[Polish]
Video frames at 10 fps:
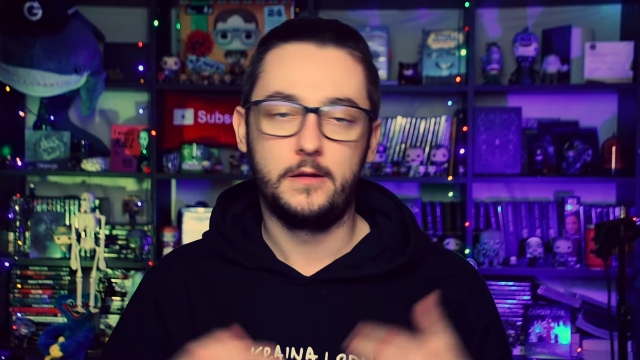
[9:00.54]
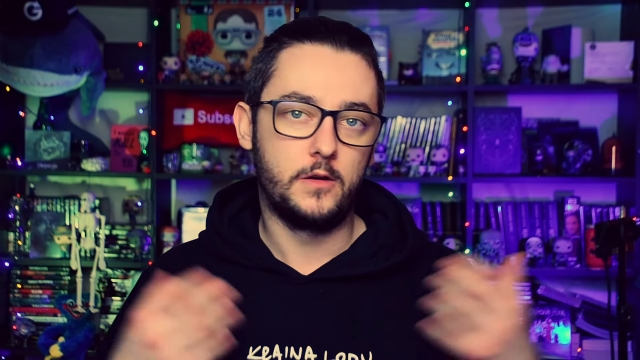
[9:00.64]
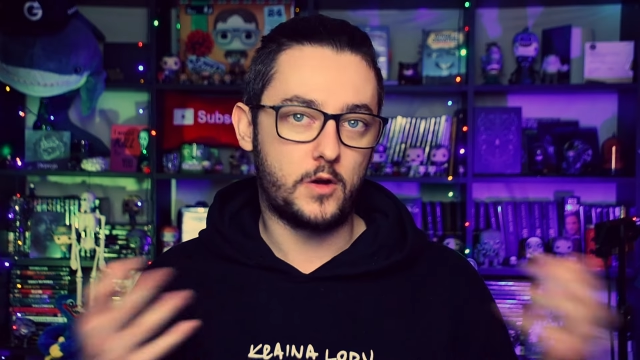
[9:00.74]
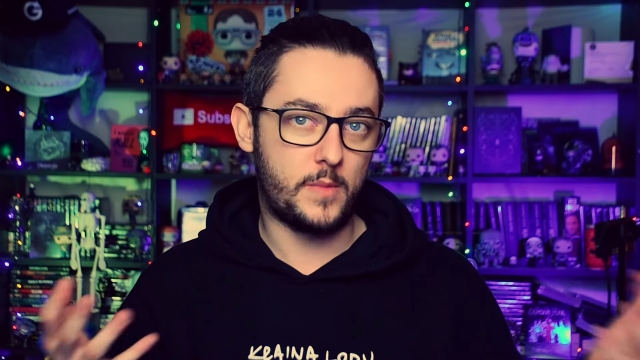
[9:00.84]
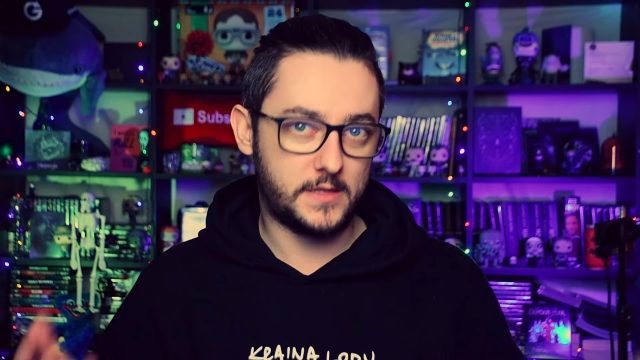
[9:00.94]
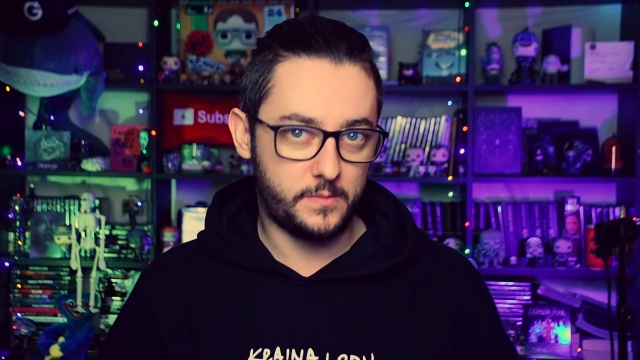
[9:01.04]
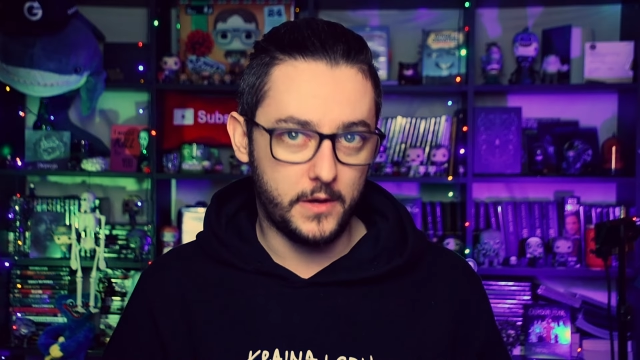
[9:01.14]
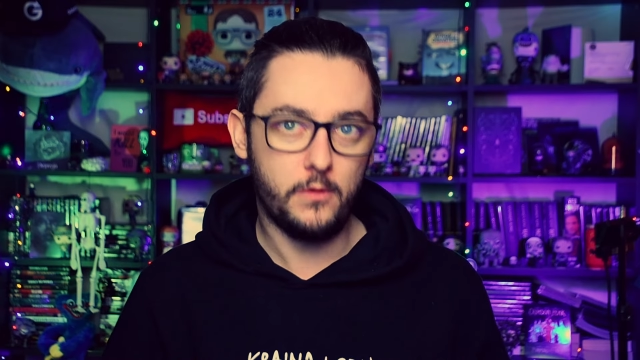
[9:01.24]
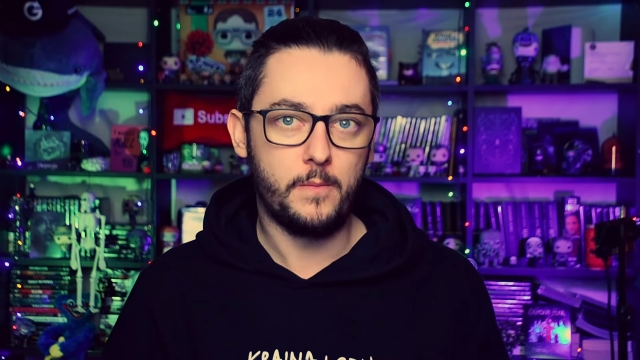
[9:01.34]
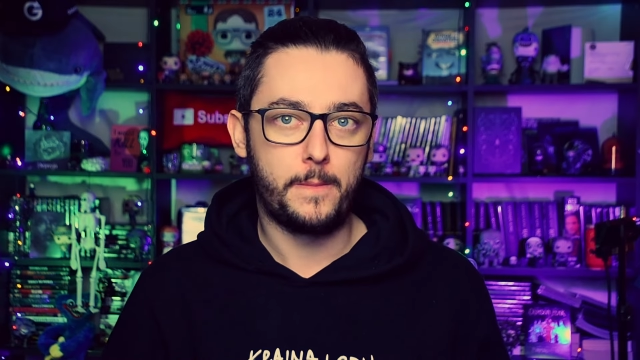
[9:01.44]
romans
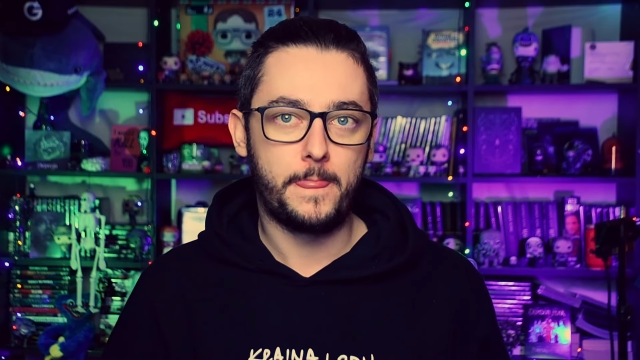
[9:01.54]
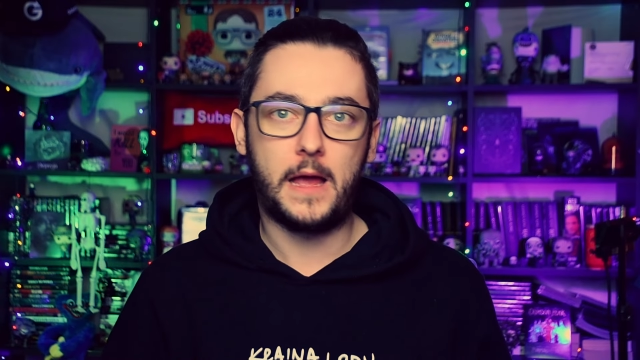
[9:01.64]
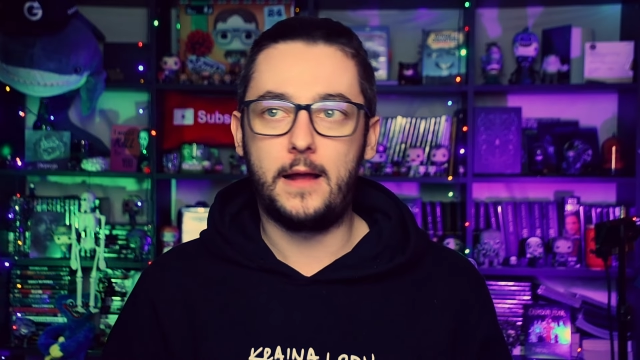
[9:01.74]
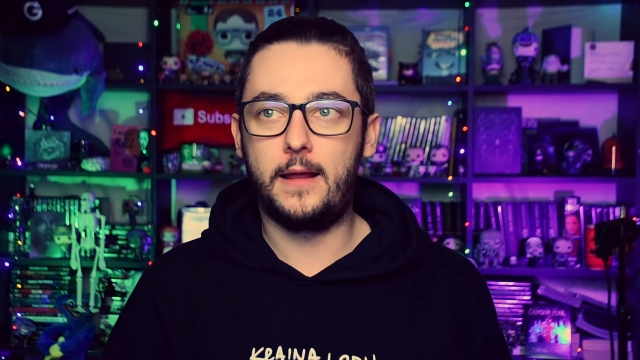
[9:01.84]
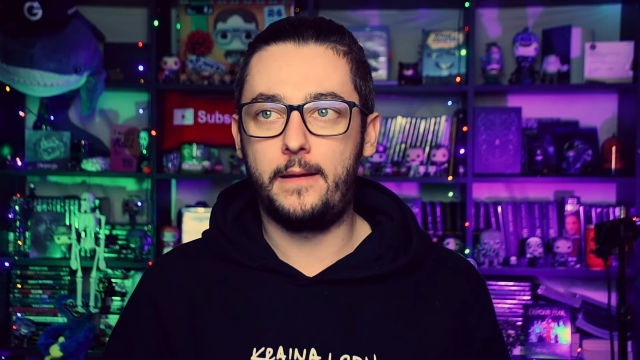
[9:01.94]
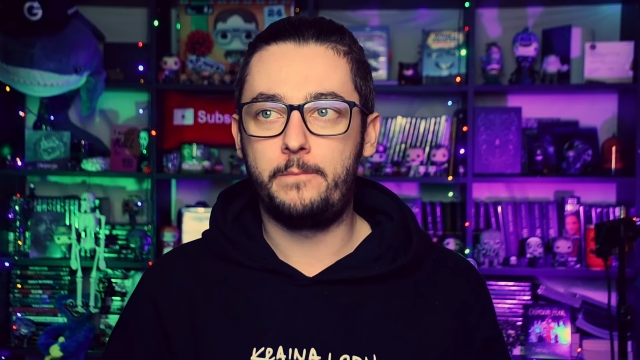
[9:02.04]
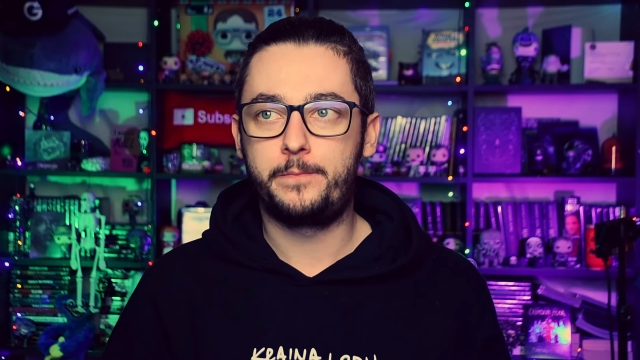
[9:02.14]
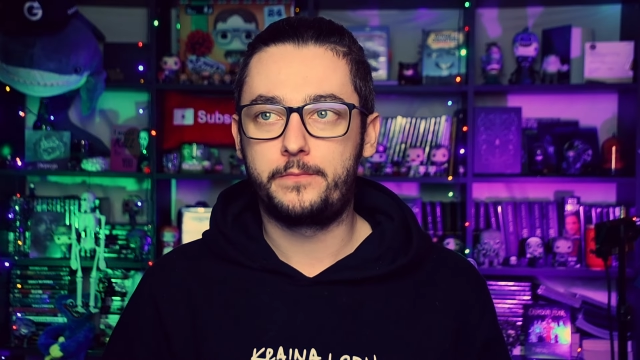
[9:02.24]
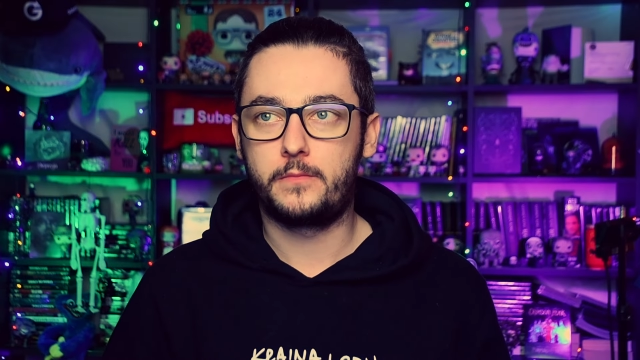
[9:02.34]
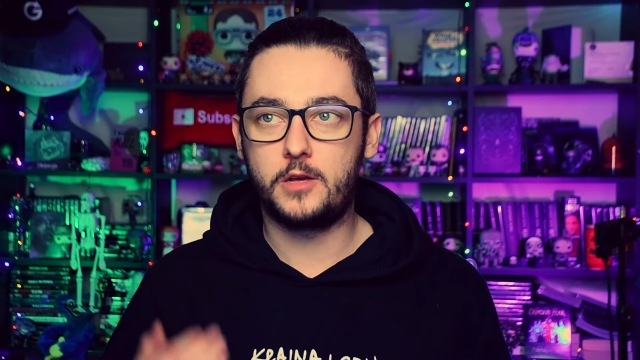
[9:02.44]
był, ale
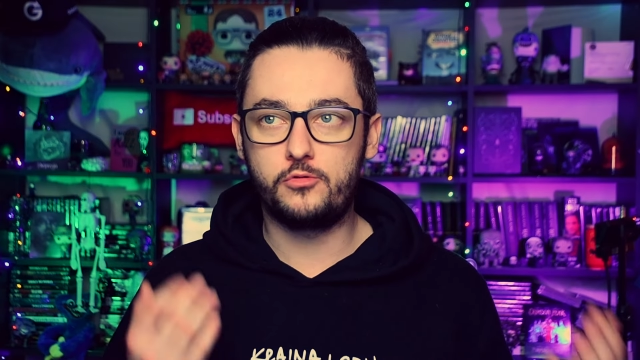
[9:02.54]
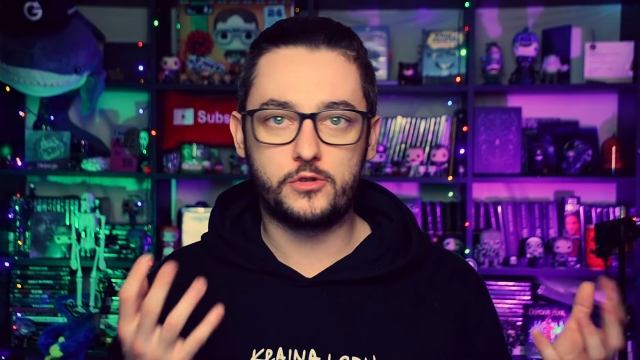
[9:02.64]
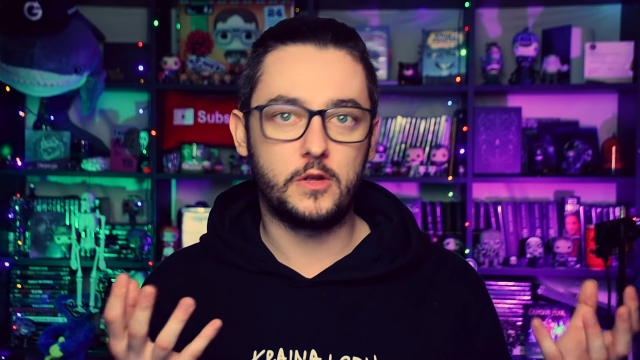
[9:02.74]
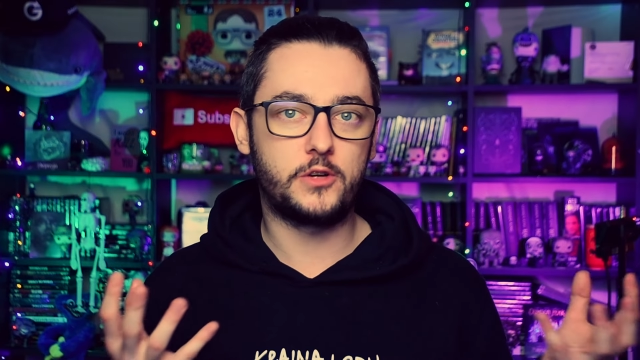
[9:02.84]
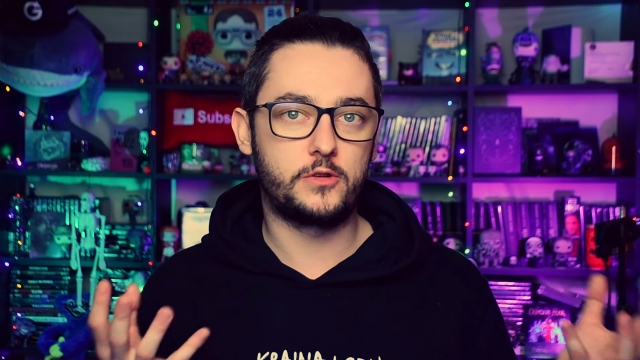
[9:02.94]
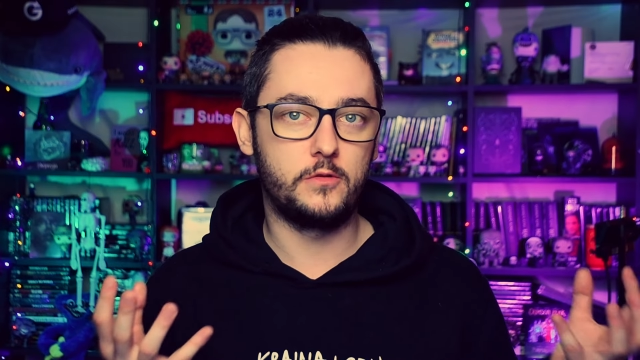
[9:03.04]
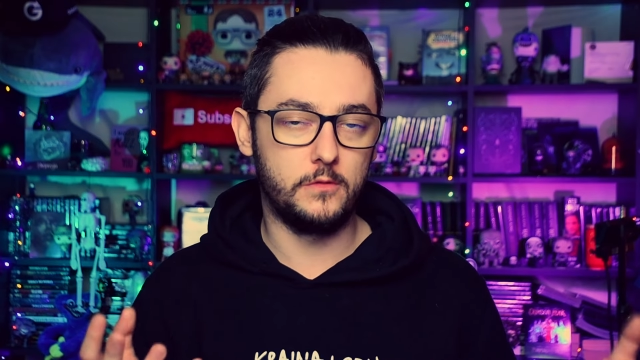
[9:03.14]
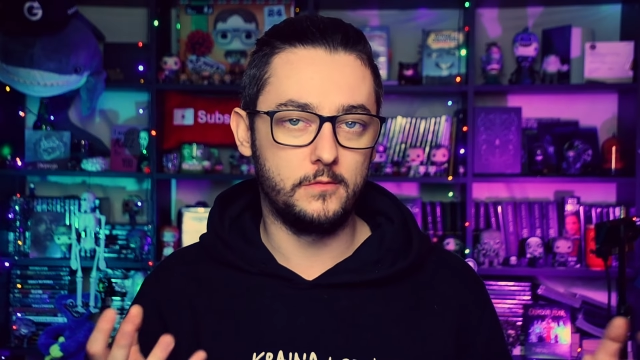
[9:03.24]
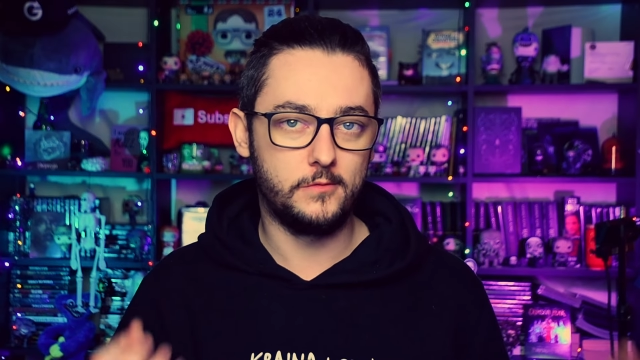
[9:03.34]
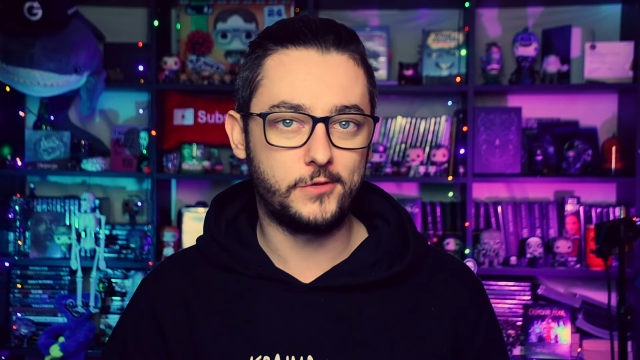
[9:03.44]
jak już nasz e,
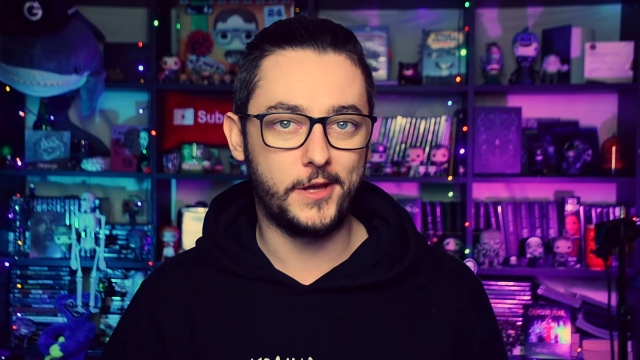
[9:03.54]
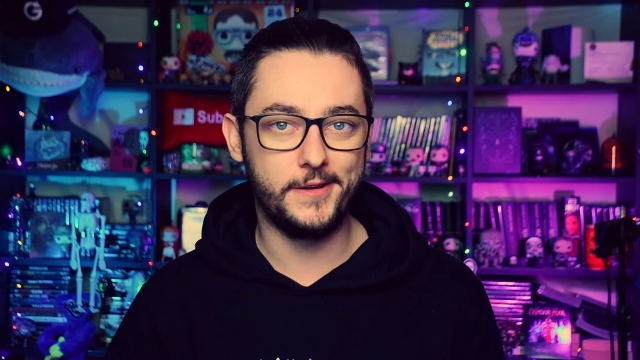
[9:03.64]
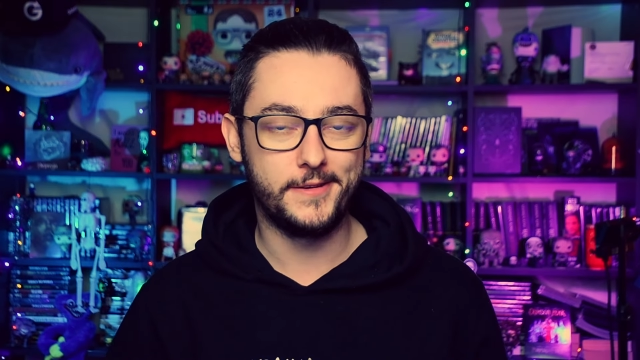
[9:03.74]
tutaj